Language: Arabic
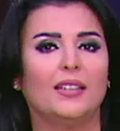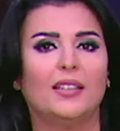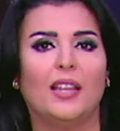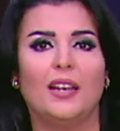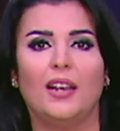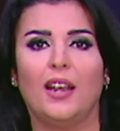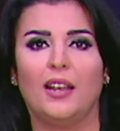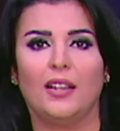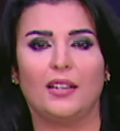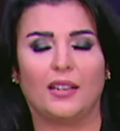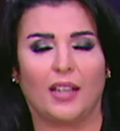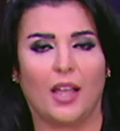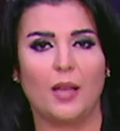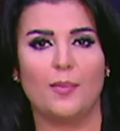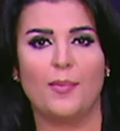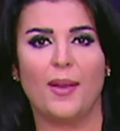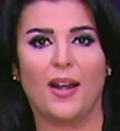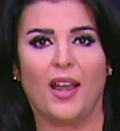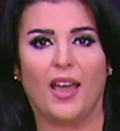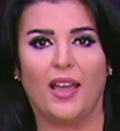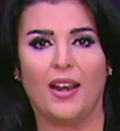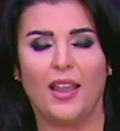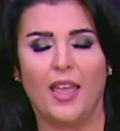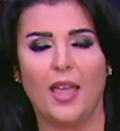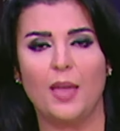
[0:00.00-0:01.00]
ده اللي
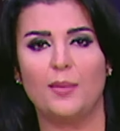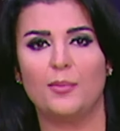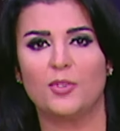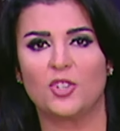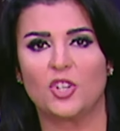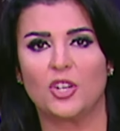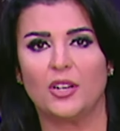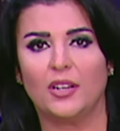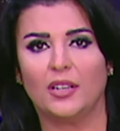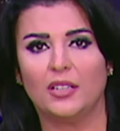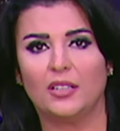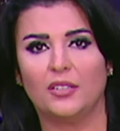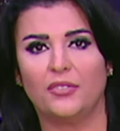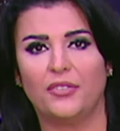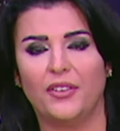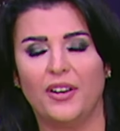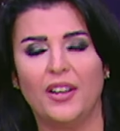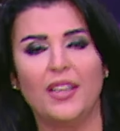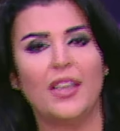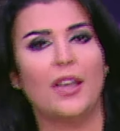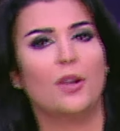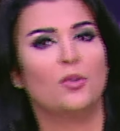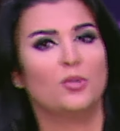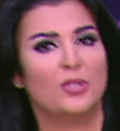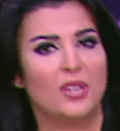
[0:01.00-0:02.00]
اتعمل على هامش
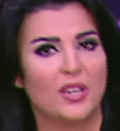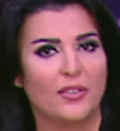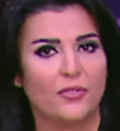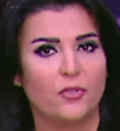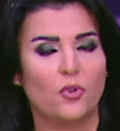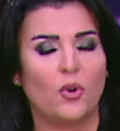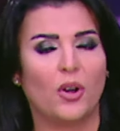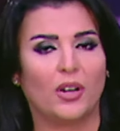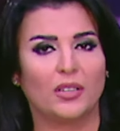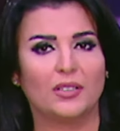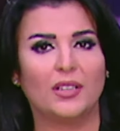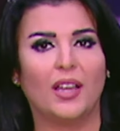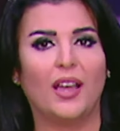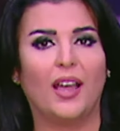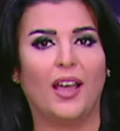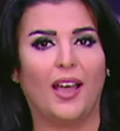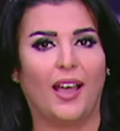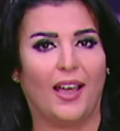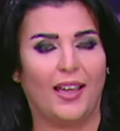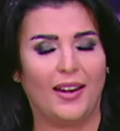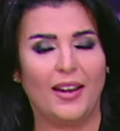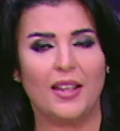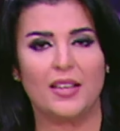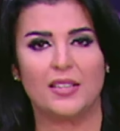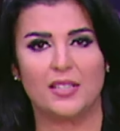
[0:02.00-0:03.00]
الاحتفاليه اذيع في وقتها
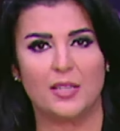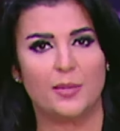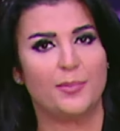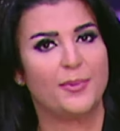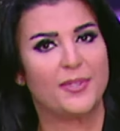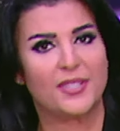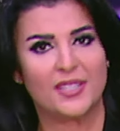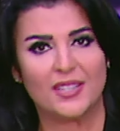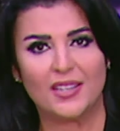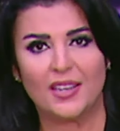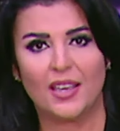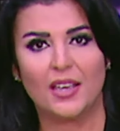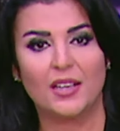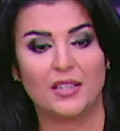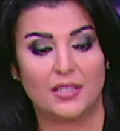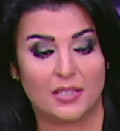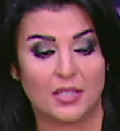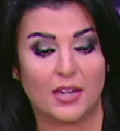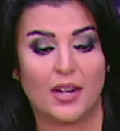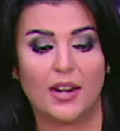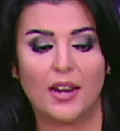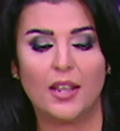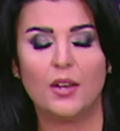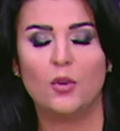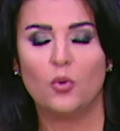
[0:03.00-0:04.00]
على سي بي سي
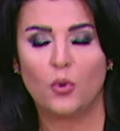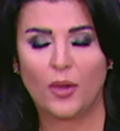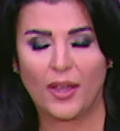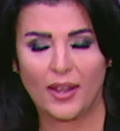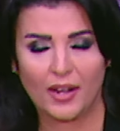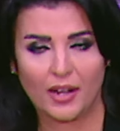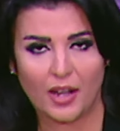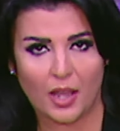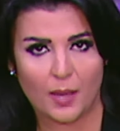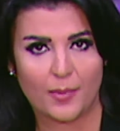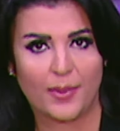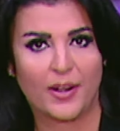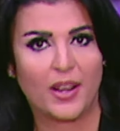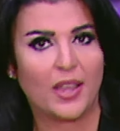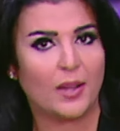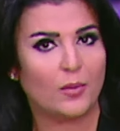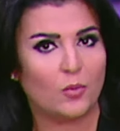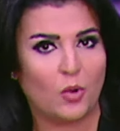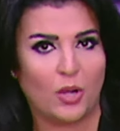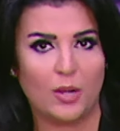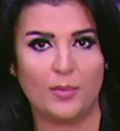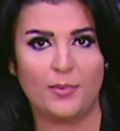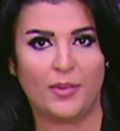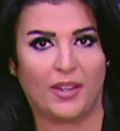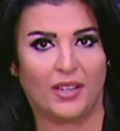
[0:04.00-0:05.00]
اكسترا لانه كان خبريا
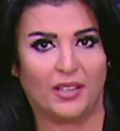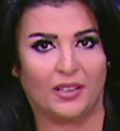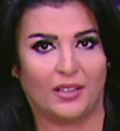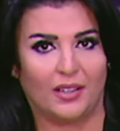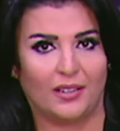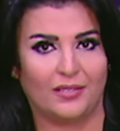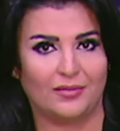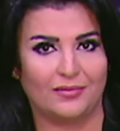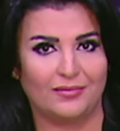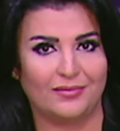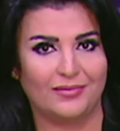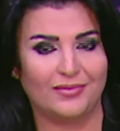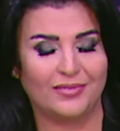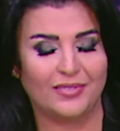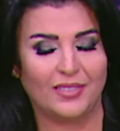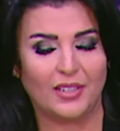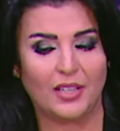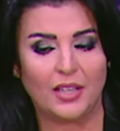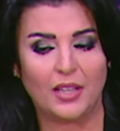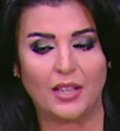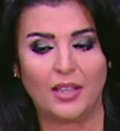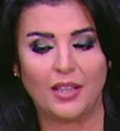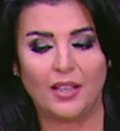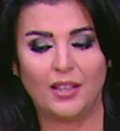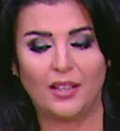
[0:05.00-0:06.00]
مهم جدا
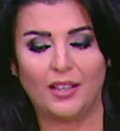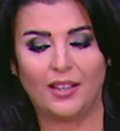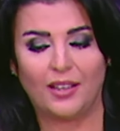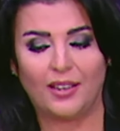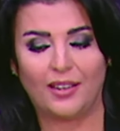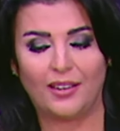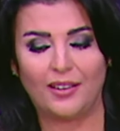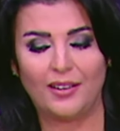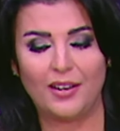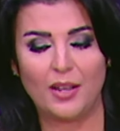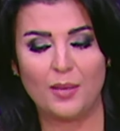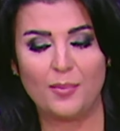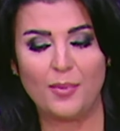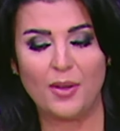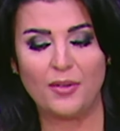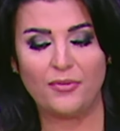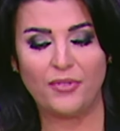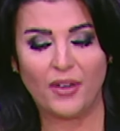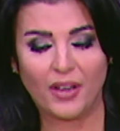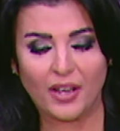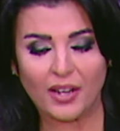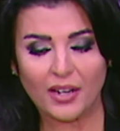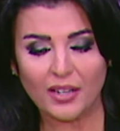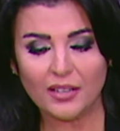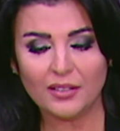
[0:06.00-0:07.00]
انما
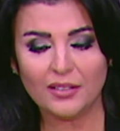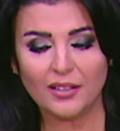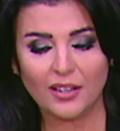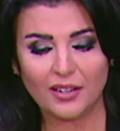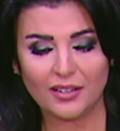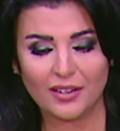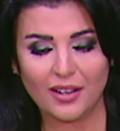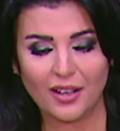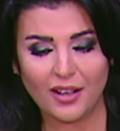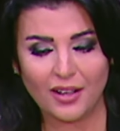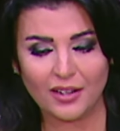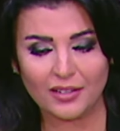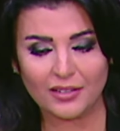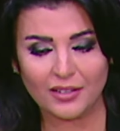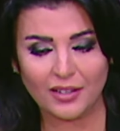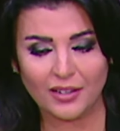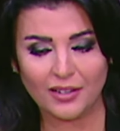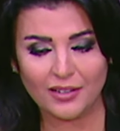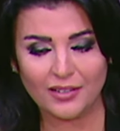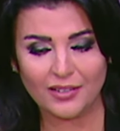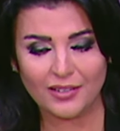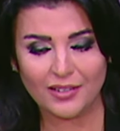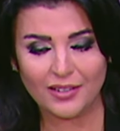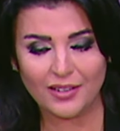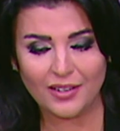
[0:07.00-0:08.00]
فقرتنا
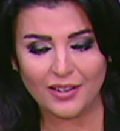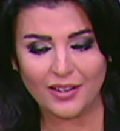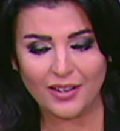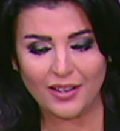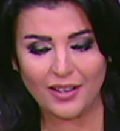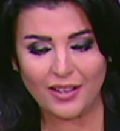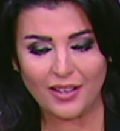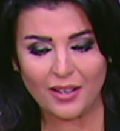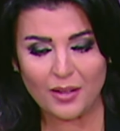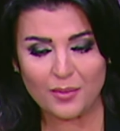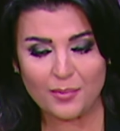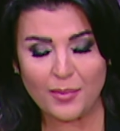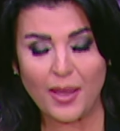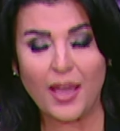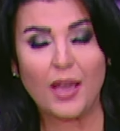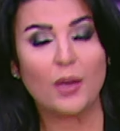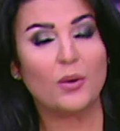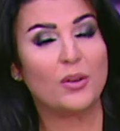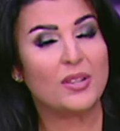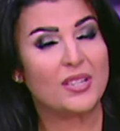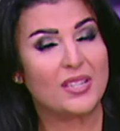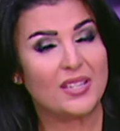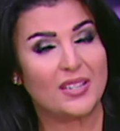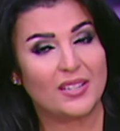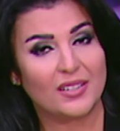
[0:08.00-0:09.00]
النهارده مع
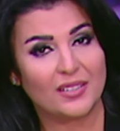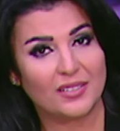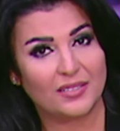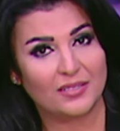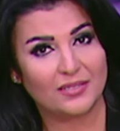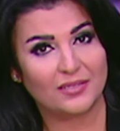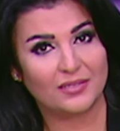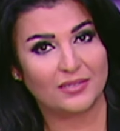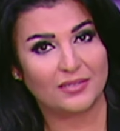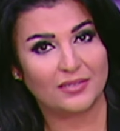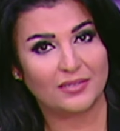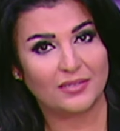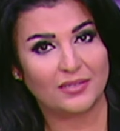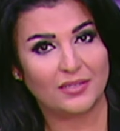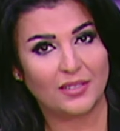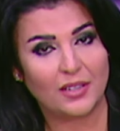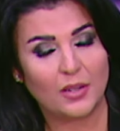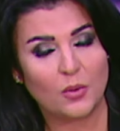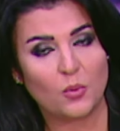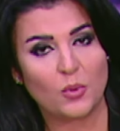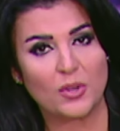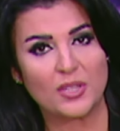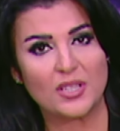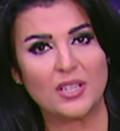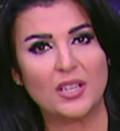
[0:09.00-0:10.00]
وزير
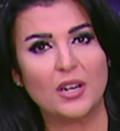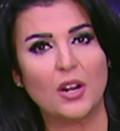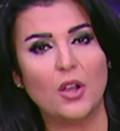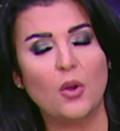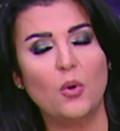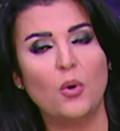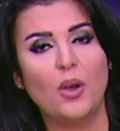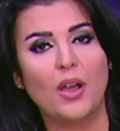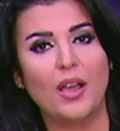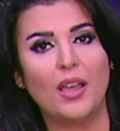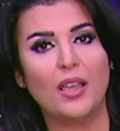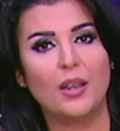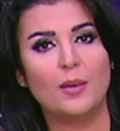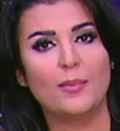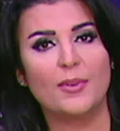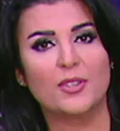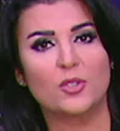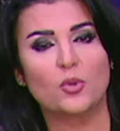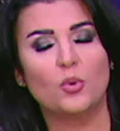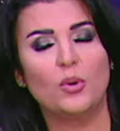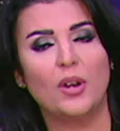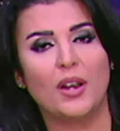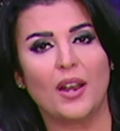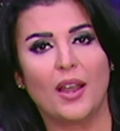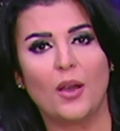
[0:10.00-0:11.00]
وزير هو
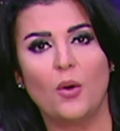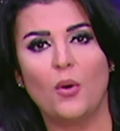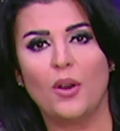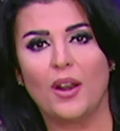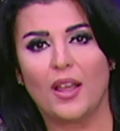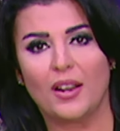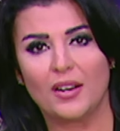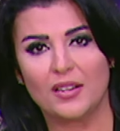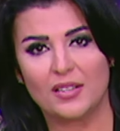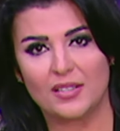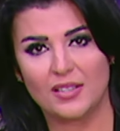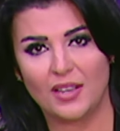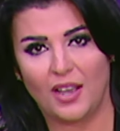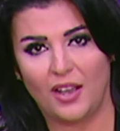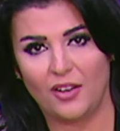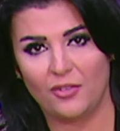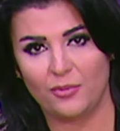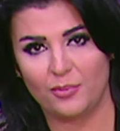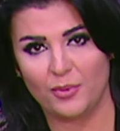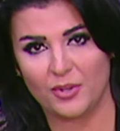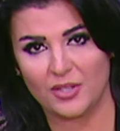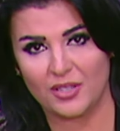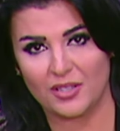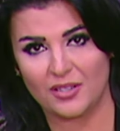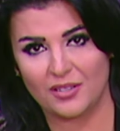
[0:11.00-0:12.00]
المسؤول الاول عن الصحه
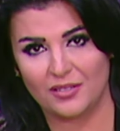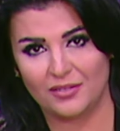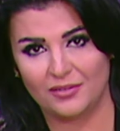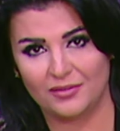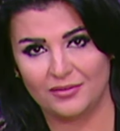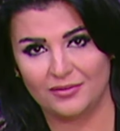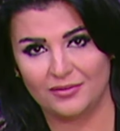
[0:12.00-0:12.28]
في مصر